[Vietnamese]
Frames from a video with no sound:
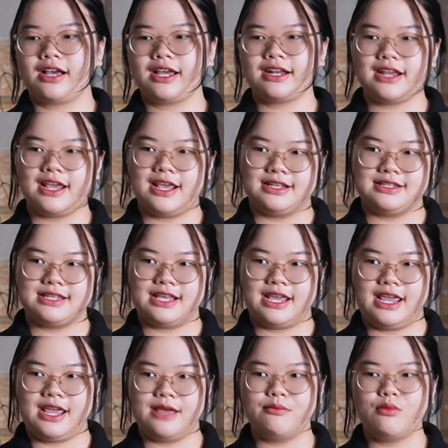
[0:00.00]
khách hàng
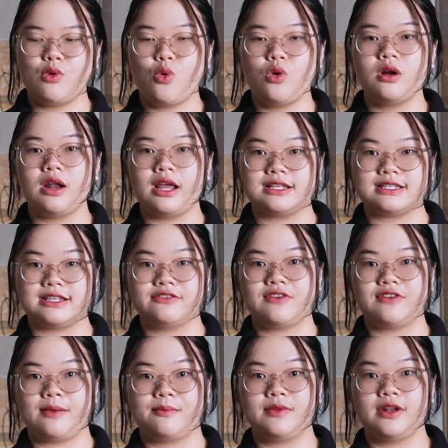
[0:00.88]
sẽ muốn là sản
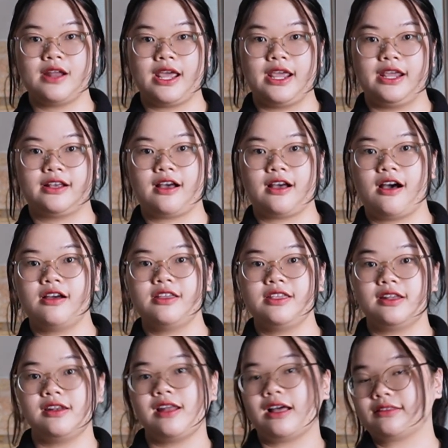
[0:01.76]
phẩm này có
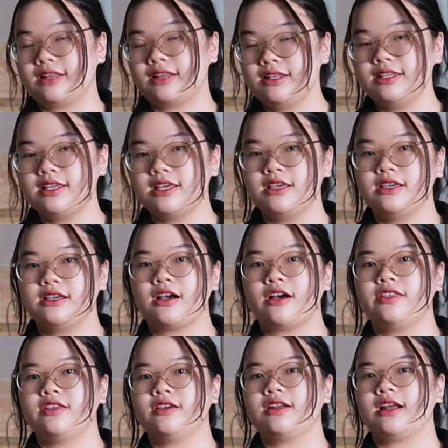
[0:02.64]
những đặc tính gì
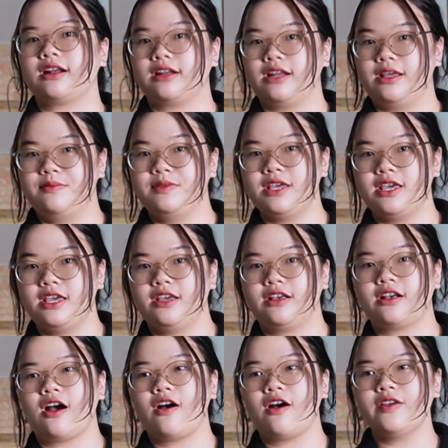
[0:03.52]
có những đặc điểm gì
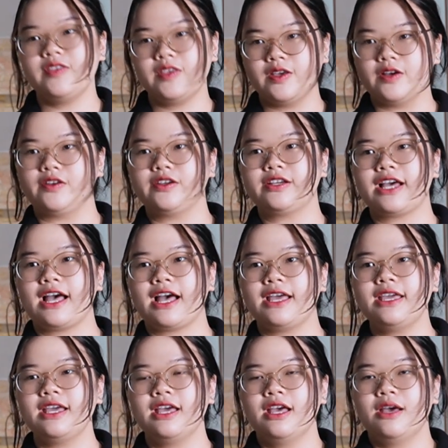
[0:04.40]
có những cái